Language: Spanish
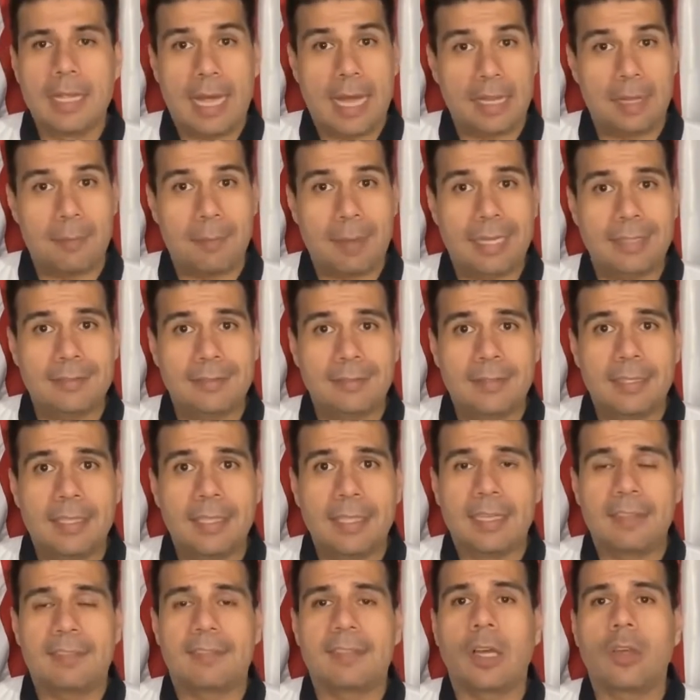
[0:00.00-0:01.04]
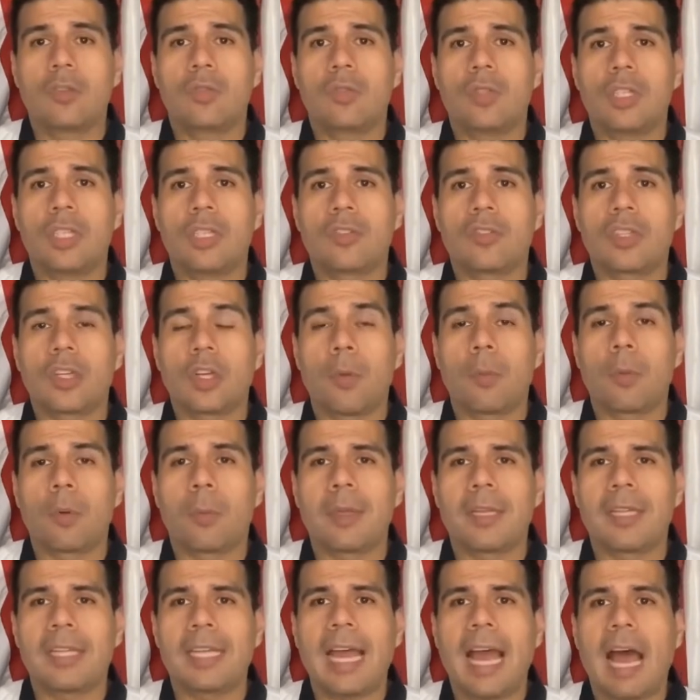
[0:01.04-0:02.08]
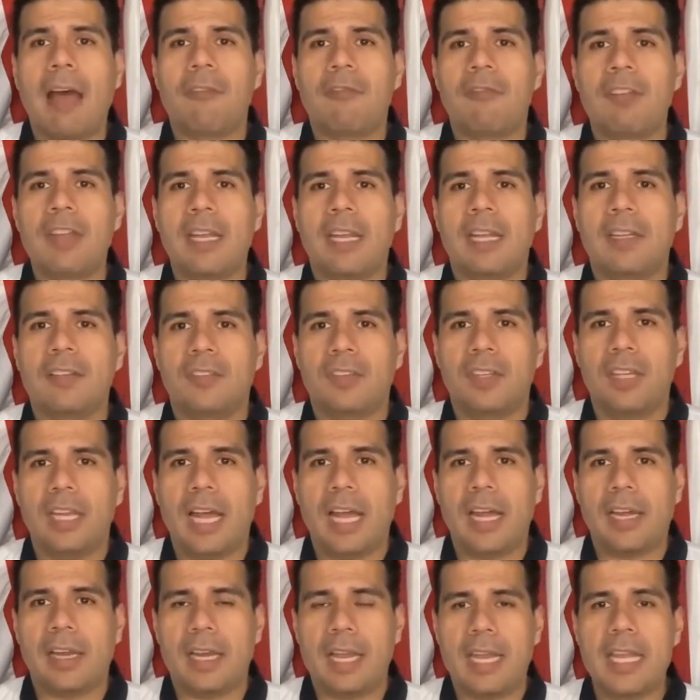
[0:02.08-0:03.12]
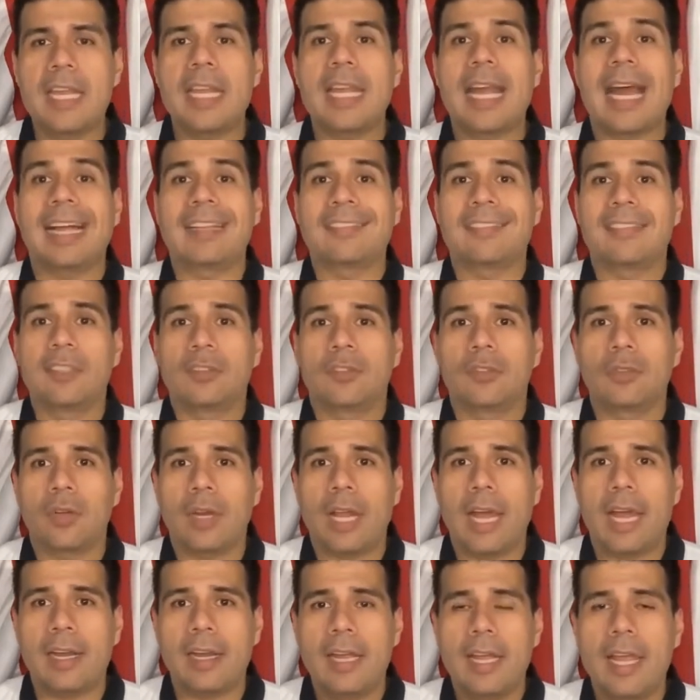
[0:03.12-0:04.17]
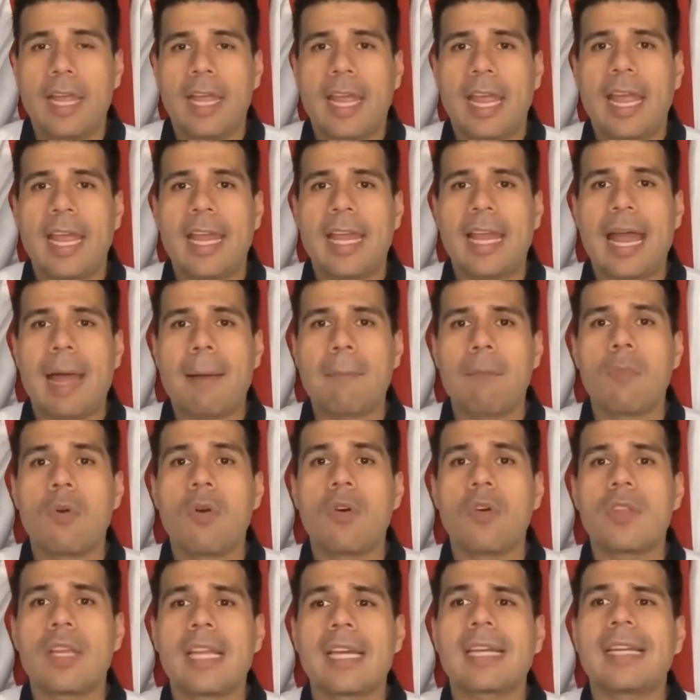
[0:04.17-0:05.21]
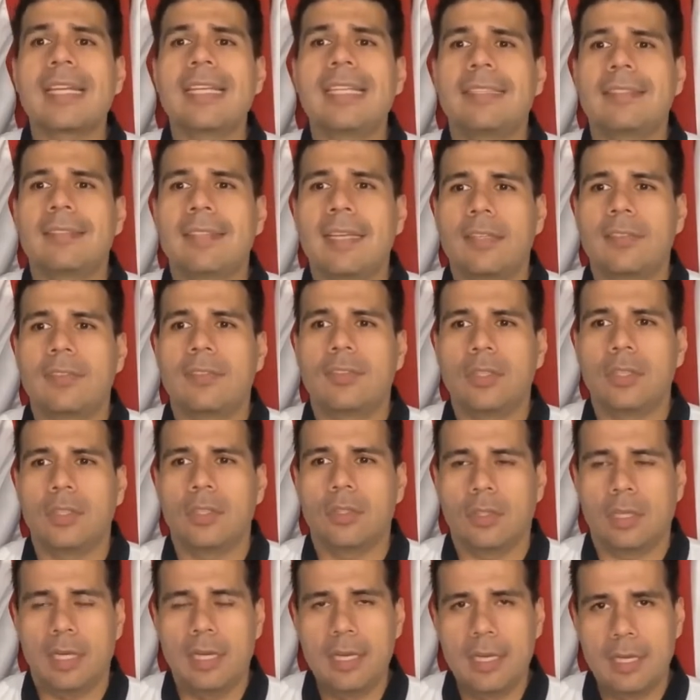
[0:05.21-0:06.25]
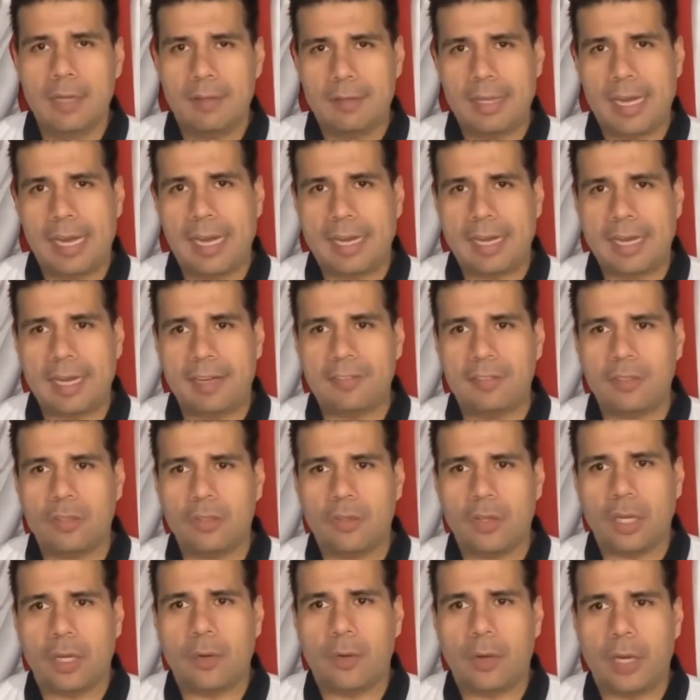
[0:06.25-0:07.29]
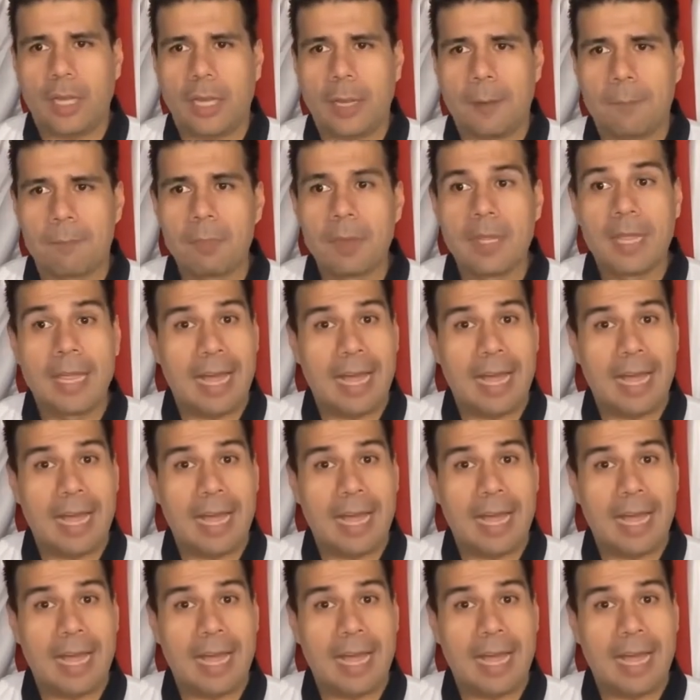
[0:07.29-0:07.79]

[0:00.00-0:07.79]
Además, Estados Unidos se comprometía a financiar y asesorar en la modernización del ejército de Corea.